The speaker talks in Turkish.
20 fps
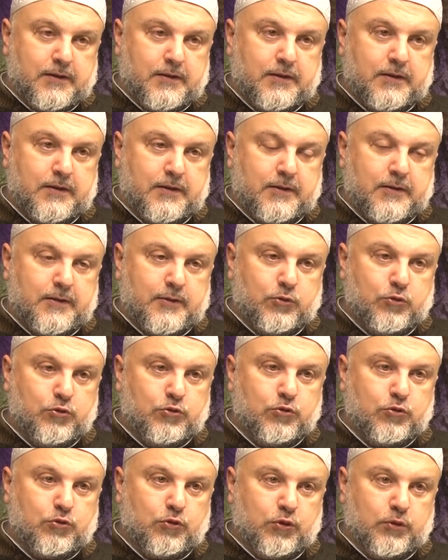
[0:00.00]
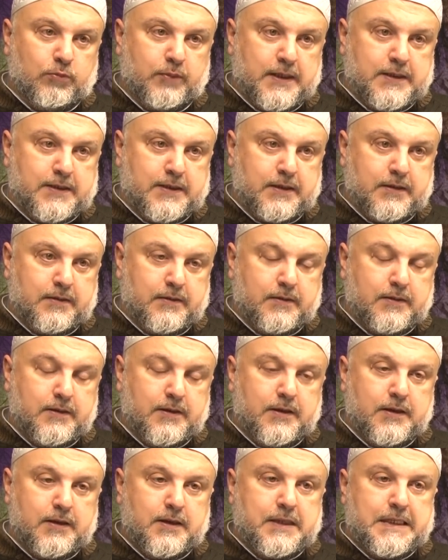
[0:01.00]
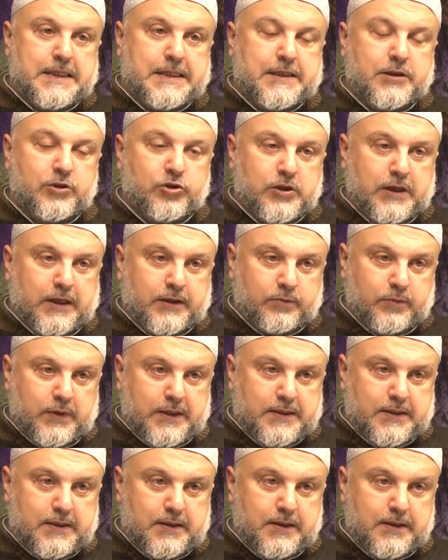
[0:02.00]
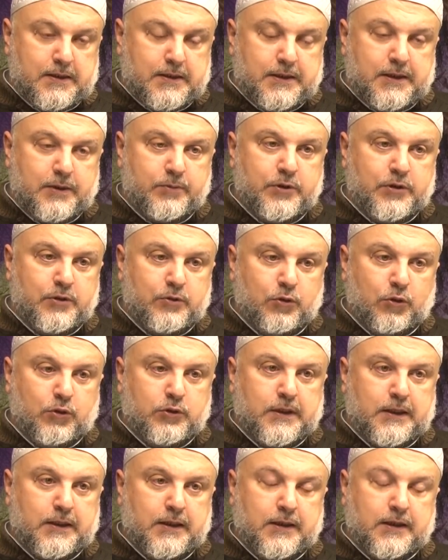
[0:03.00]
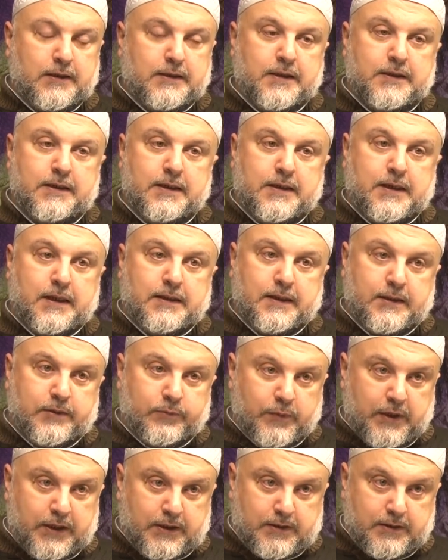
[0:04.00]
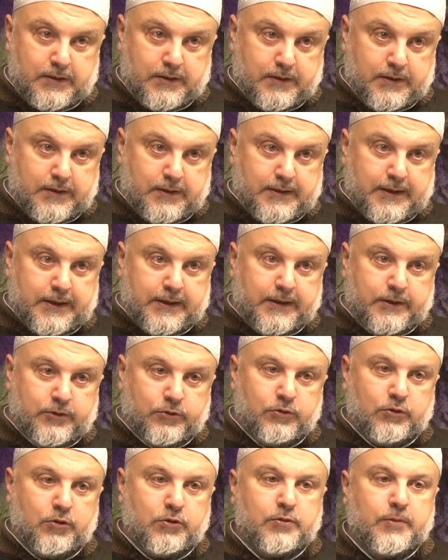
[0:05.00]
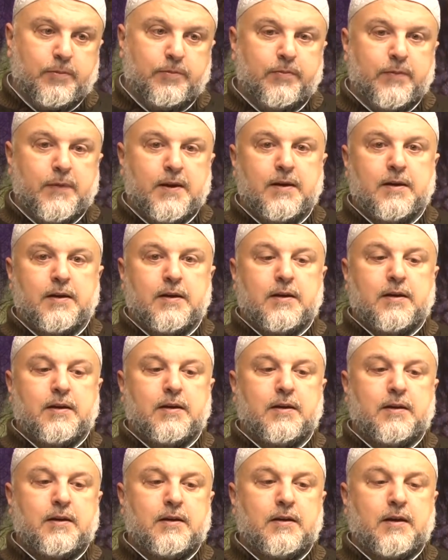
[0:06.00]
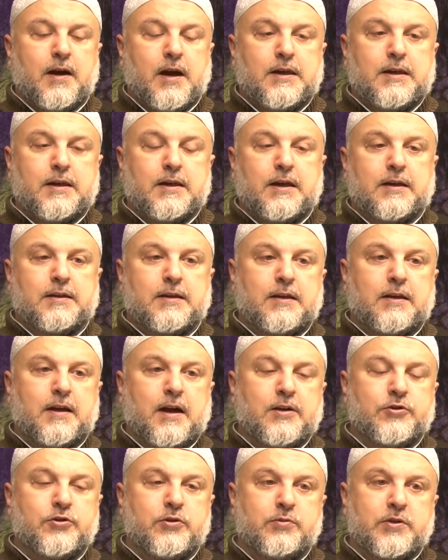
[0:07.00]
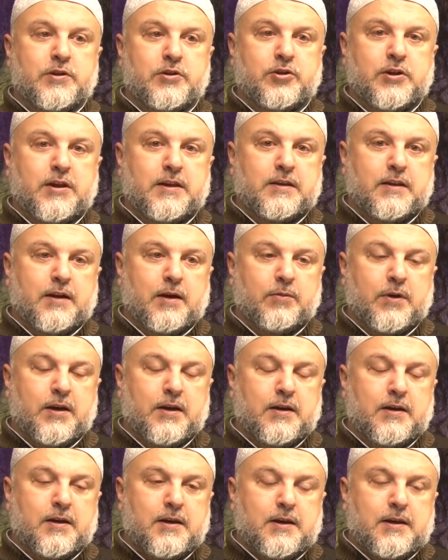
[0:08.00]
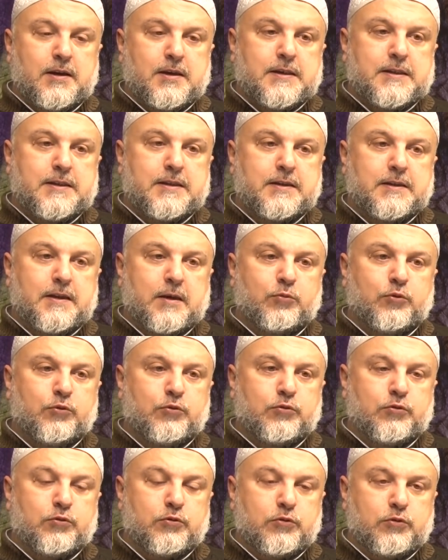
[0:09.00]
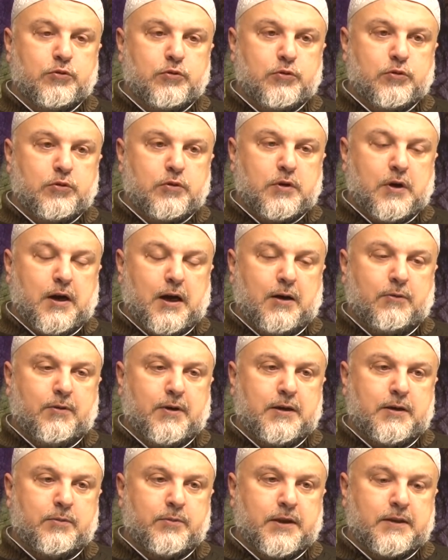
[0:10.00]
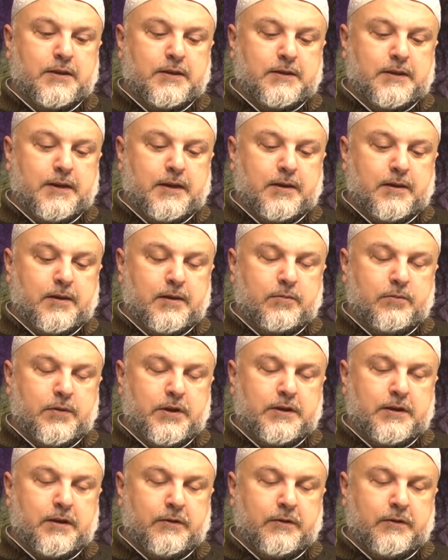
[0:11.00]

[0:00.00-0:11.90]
e, küçük olması, sıçratması gibi noktalara da dikkat etmek gerekiyor e, hakikaten acı bir şeydir ama Singapur havalimanında bir